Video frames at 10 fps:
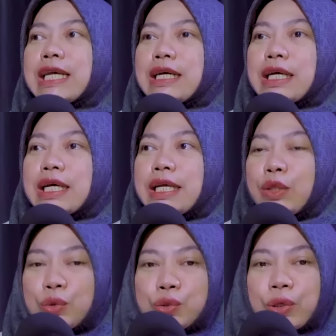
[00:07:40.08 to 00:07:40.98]
uh,
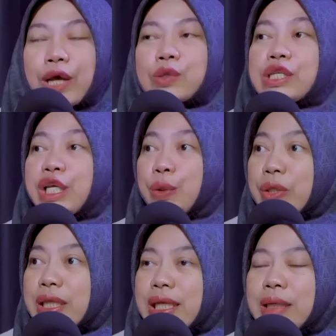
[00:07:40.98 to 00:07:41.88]
itu juga harus
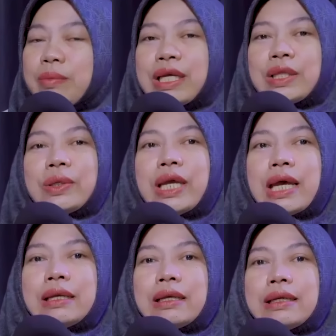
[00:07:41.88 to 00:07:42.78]
diikuti begitu ya.
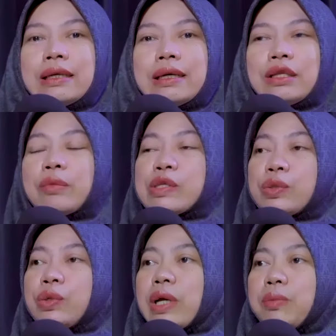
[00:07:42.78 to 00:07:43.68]
Yes. Eh, termasuk
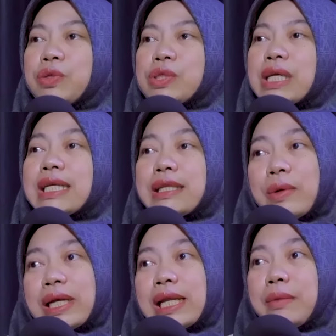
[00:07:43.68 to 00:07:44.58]
juga putusan
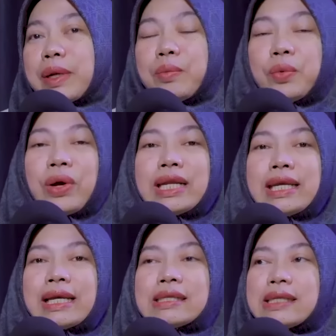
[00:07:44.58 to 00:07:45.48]
keterwakilan perempuan
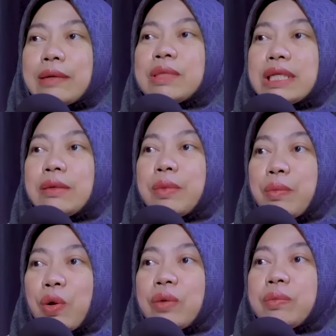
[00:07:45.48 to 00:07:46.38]
yang saya menjadi
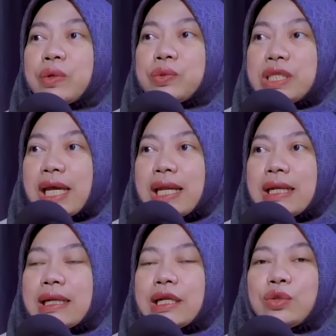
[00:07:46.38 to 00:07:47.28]
pemohon pengujian
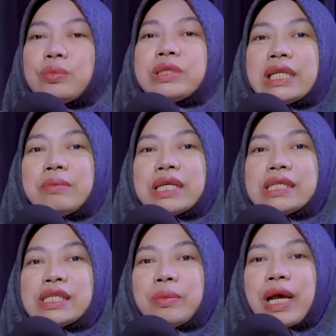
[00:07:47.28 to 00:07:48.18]
dan yes. itu menjadi
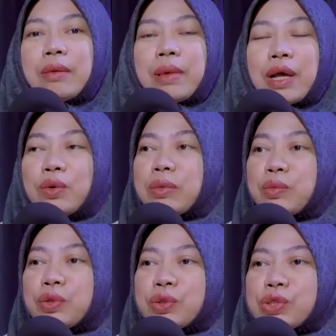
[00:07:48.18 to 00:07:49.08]
basis Mahkamah Agung
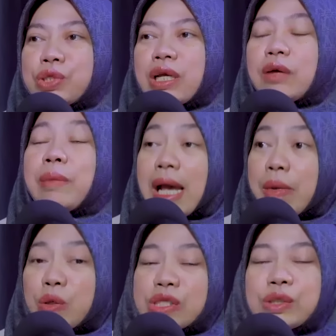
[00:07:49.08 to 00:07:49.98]
memutus
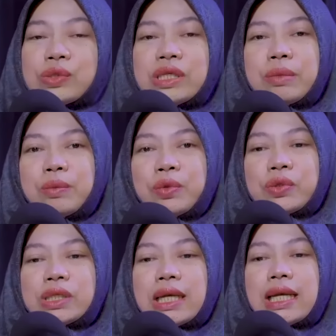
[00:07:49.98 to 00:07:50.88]
Mahkamah Konstitusi
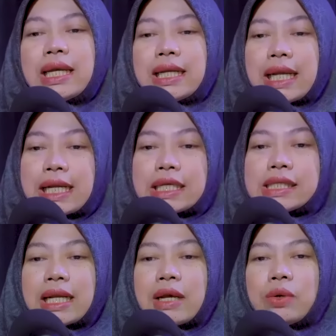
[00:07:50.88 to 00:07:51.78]
memutus. Nah dari
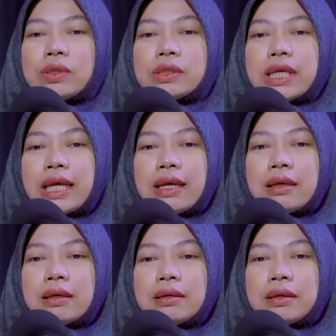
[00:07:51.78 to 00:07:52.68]
sana oh
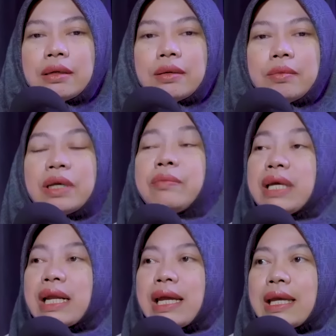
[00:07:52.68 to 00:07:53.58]
saya e,
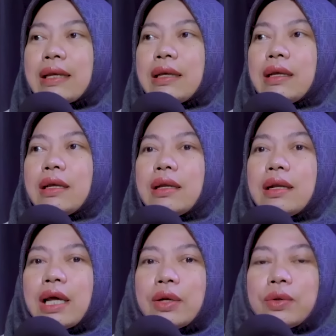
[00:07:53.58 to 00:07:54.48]
gembira ya. Hmm.
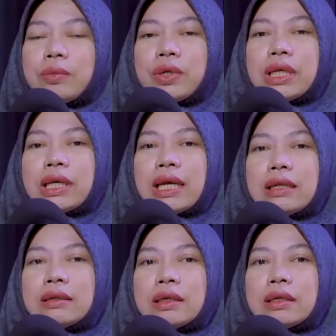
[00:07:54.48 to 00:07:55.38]
Lalu kemudian
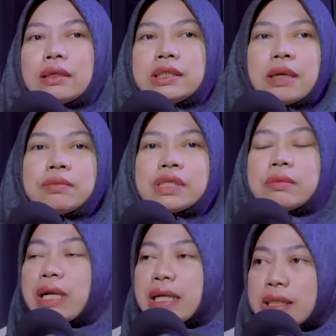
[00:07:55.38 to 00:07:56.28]
e, jam
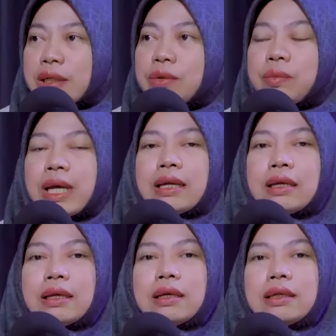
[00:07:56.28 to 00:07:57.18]
sebelasan tuh Pak
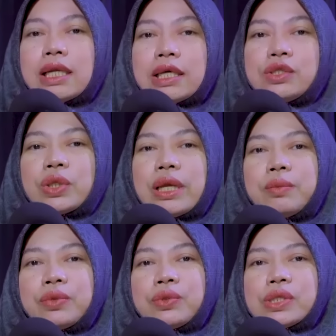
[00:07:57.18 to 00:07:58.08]
dilanjutkan
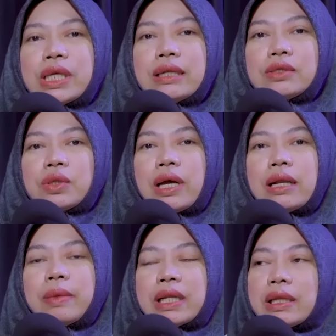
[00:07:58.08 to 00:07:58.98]
putusan
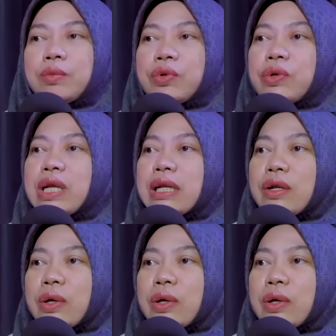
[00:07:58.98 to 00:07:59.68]
soal Partai Buruh dan Yang Gelora.